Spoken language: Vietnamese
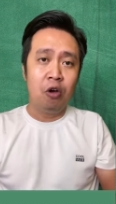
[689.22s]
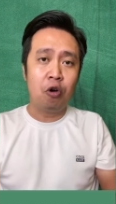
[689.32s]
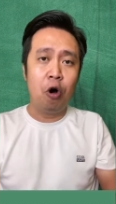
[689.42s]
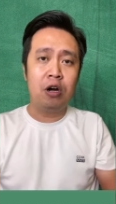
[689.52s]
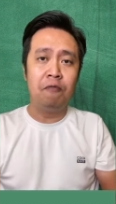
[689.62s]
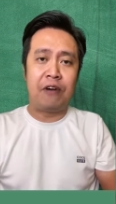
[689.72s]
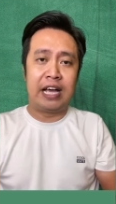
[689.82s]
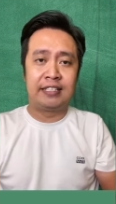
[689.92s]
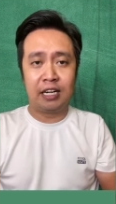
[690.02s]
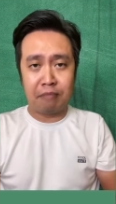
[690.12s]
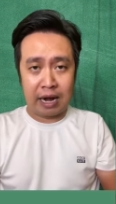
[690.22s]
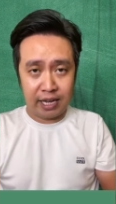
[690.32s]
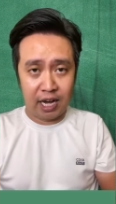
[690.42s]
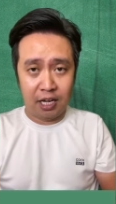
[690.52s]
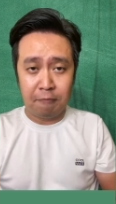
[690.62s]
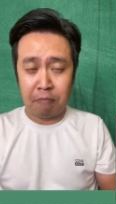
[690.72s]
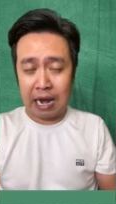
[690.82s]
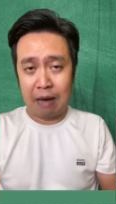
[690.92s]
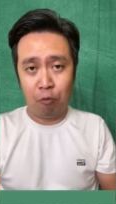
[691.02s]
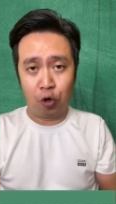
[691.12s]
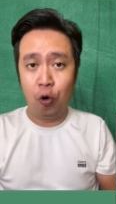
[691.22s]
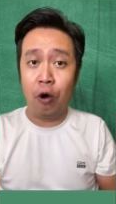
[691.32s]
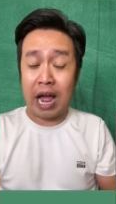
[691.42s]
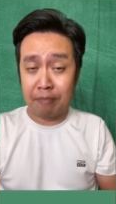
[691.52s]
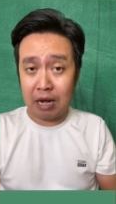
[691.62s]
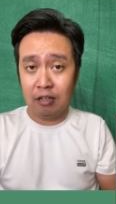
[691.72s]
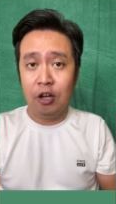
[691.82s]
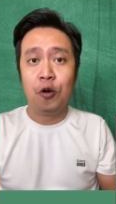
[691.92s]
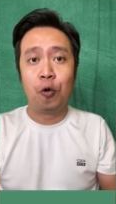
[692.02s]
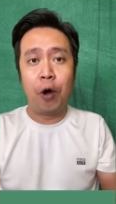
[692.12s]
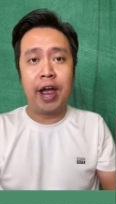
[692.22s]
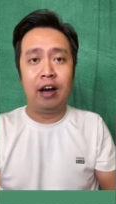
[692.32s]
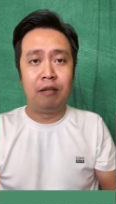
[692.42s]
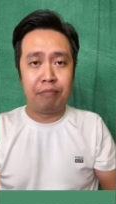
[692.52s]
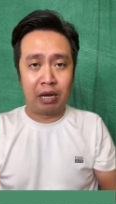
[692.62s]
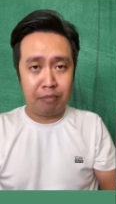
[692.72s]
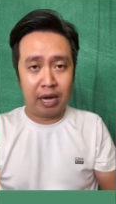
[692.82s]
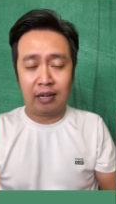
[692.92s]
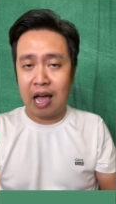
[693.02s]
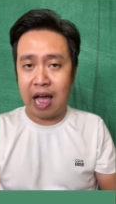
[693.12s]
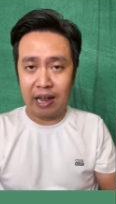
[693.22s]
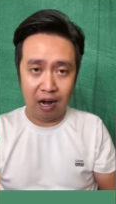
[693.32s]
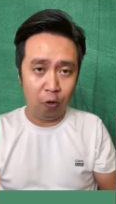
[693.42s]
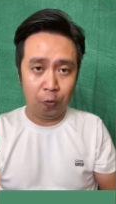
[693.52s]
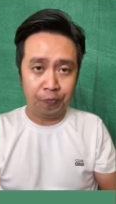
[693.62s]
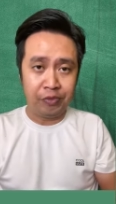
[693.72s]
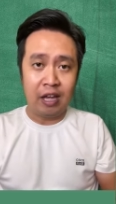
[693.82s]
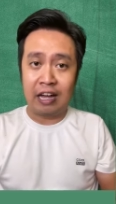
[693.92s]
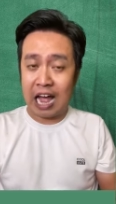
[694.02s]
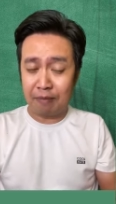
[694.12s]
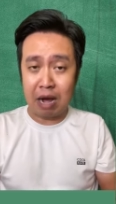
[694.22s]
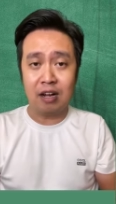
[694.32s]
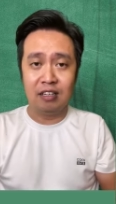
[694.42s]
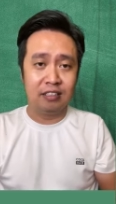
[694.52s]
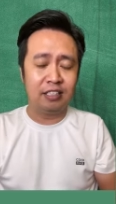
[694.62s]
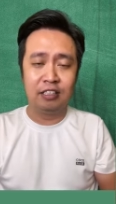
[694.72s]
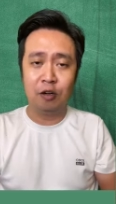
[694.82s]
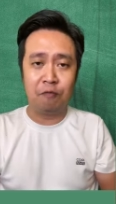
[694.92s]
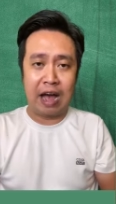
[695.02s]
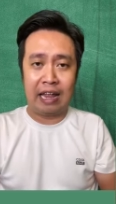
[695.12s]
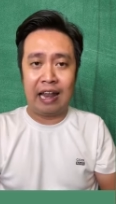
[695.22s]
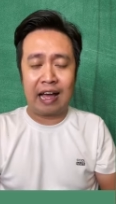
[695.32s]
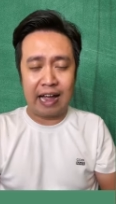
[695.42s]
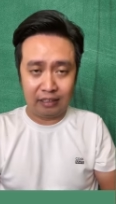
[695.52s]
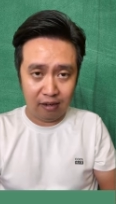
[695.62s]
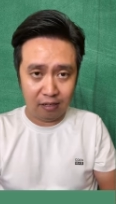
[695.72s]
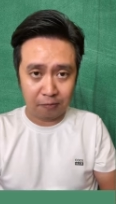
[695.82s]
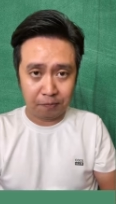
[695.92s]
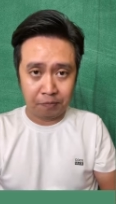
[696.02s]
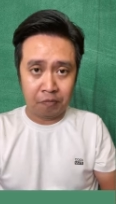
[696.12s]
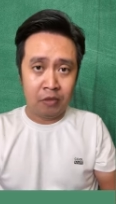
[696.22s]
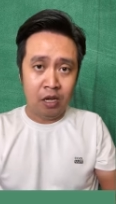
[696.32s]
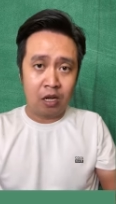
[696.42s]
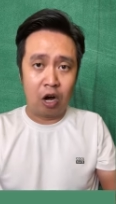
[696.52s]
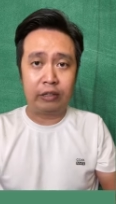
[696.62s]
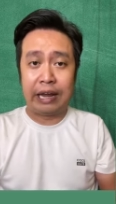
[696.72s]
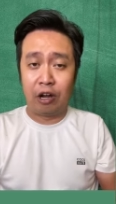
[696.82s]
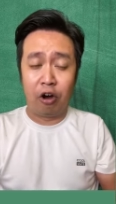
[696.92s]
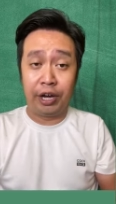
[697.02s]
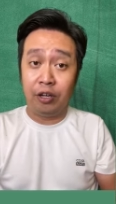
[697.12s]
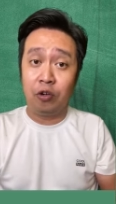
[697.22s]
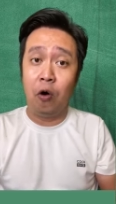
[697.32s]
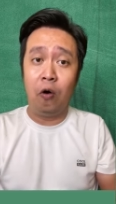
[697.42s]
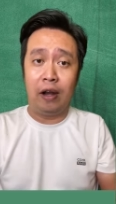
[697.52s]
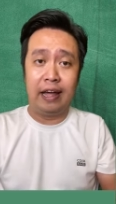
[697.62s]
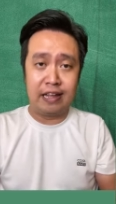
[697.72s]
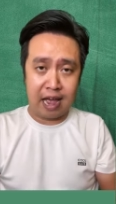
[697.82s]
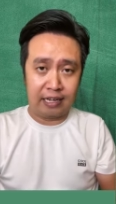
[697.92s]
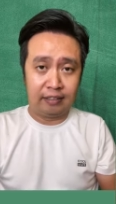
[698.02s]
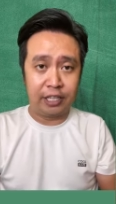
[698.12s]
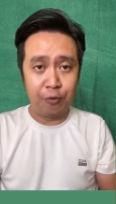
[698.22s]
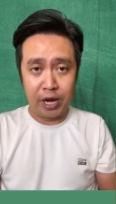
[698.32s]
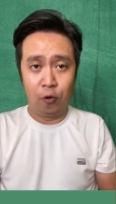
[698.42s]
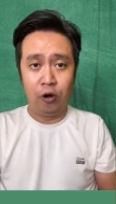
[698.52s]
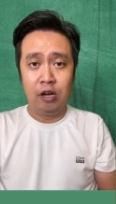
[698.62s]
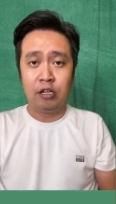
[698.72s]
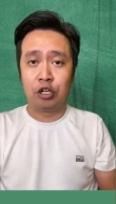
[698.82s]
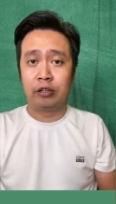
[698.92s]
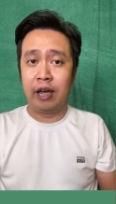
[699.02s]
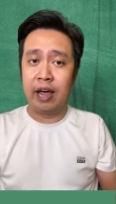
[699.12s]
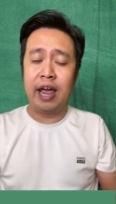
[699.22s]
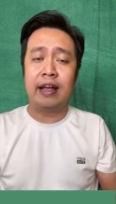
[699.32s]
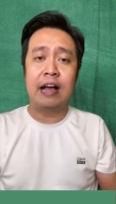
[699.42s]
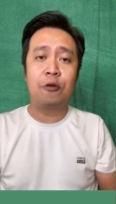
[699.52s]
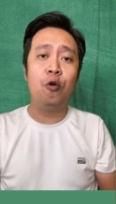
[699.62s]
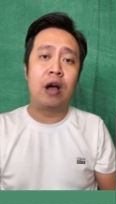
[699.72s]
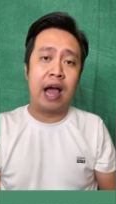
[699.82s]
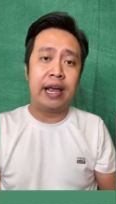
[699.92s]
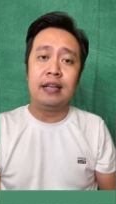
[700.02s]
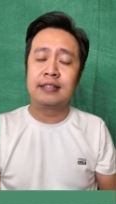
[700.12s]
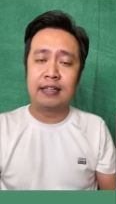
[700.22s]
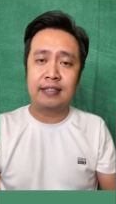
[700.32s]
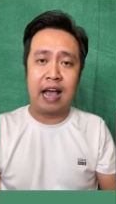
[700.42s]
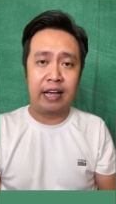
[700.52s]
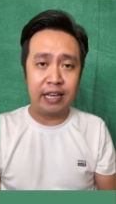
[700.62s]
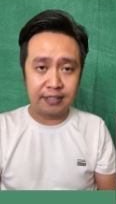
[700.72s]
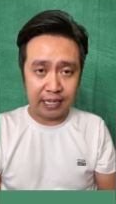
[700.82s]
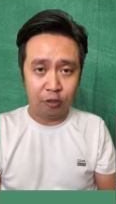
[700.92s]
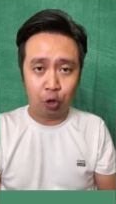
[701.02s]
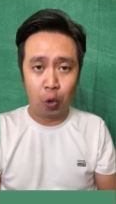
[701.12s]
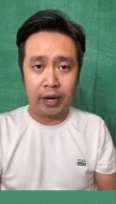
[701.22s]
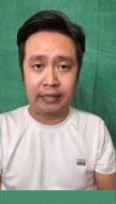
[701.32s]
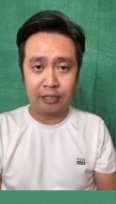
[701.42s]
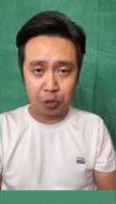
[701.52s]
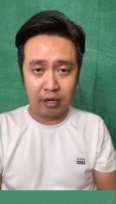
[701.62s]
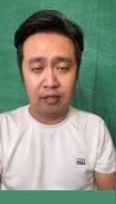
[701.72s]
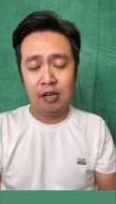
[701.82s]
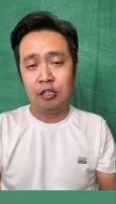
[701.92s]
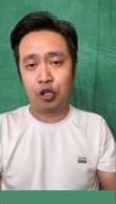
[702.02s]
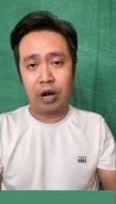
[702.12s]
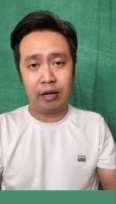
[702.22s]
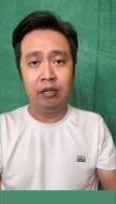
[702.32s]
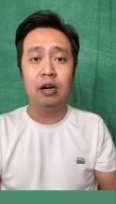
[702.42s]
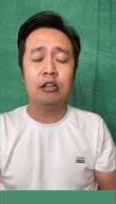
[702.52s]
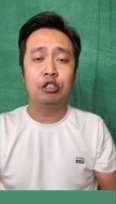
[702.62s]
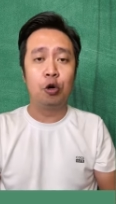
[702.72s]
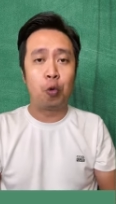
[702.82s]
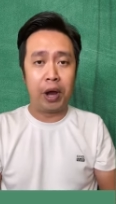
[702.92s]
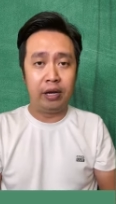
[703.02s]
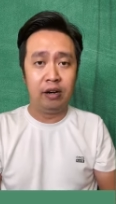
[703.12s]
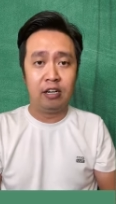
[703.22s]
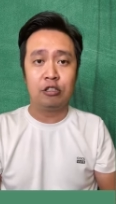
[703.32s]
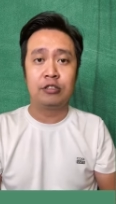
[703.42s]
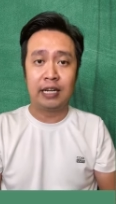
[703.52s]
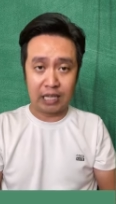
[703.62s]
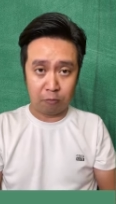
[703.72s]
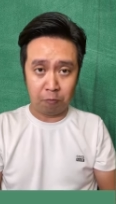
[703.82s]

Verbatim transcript: Cô không phải dân bản địa mà là một cô gái Bắc, quê ở miền biển Hải Hậu. Gái Bắc chứ không phải là gái thượng. Có thể nói cô là hình ảnh tiêu biểu cho thế hệ các cô gái sẵn sàng hy sinh tuổi thanh xuân cho đất nước, cho quê hương, cho dân tộc.